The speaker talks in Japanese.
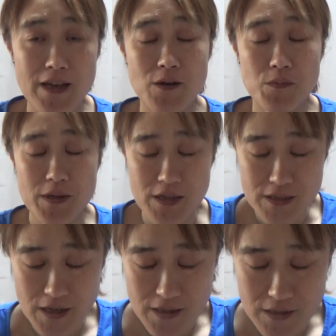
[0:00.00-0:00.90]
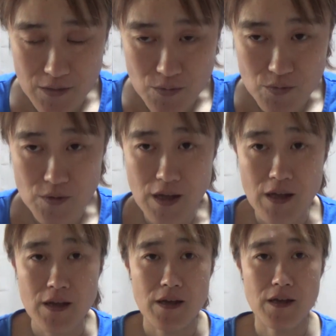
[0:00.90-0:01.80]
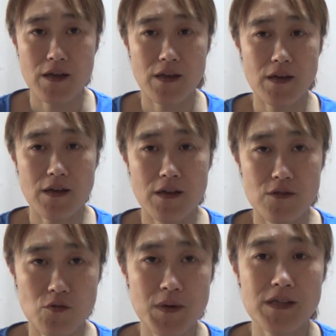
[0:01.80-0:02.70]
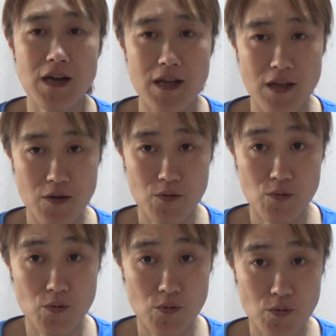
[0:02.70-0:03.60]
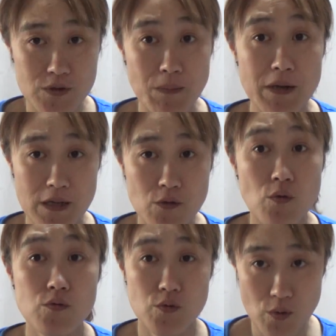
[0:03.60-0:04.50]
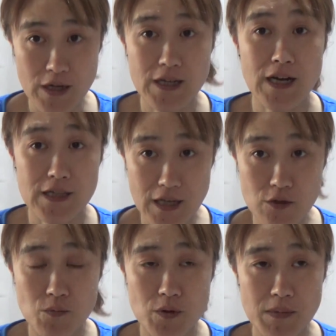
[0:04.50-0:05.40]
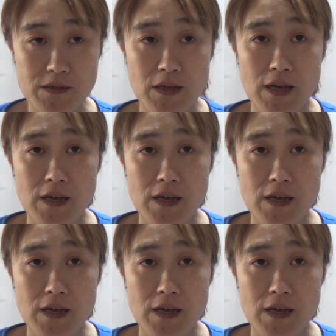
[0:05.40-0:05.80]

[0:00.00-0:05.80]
えー、ごめんなさいっていうことで、えー、っと、また、えおしゃべり、トーク動画に変えたいと思います。